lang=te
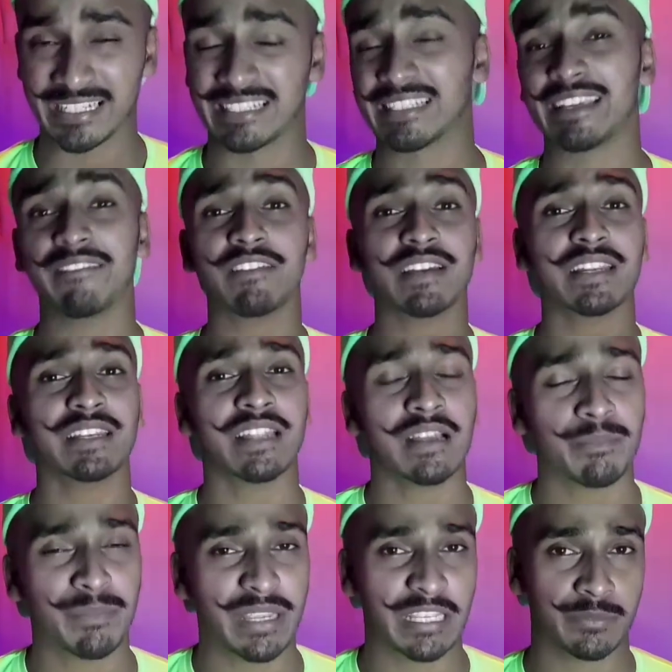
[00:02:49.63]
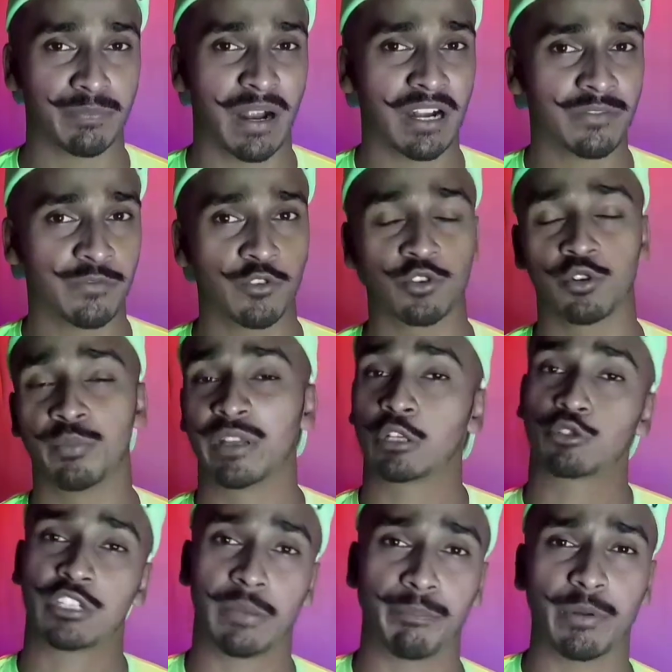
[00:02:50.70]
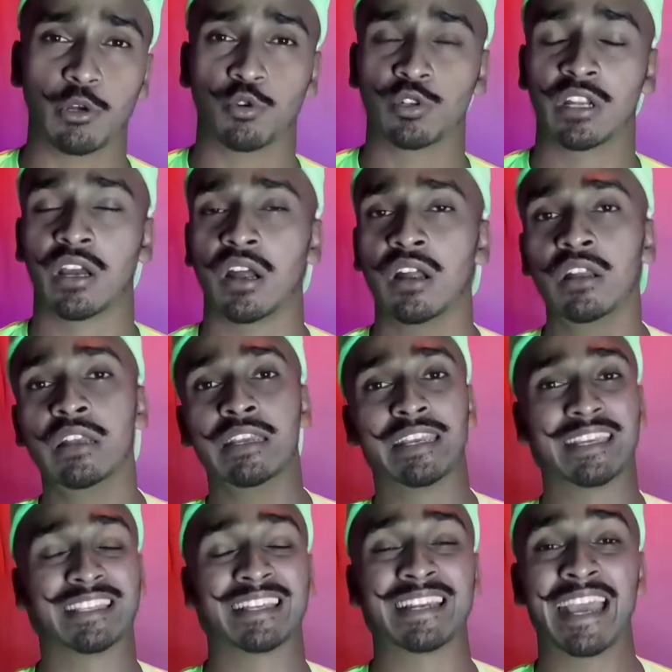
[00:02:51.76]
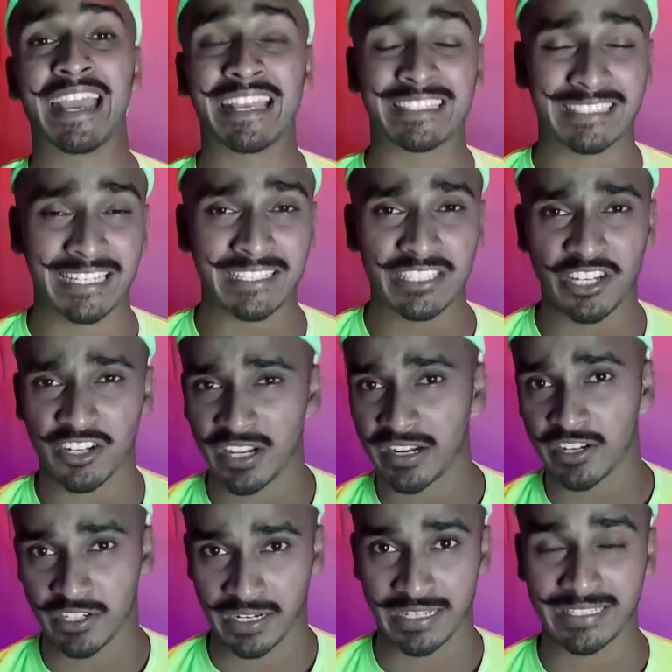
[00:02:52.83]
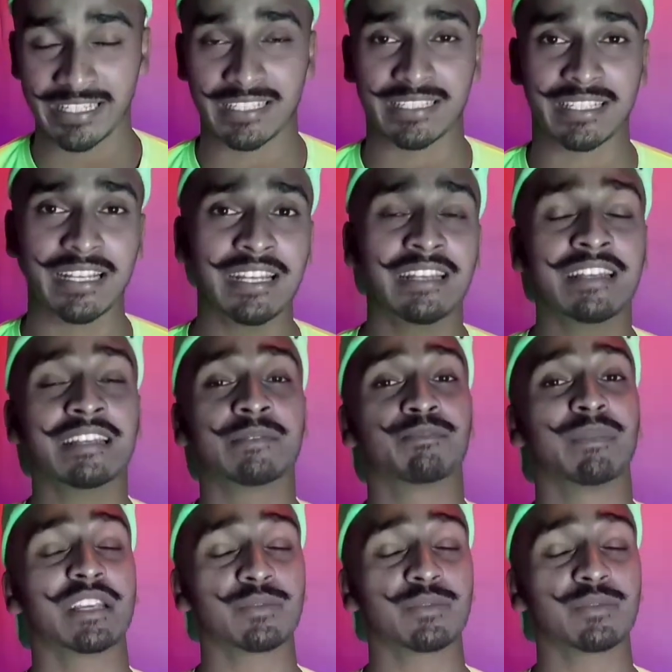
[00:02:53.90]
దట్స్ ఇట్ ఎవరైనా మీ స్మార్ట్ ఫోన్ను మీకు చెప్పకుండా ఏదైనా అసెస్ చేయడానికి ట్రై చేస్తే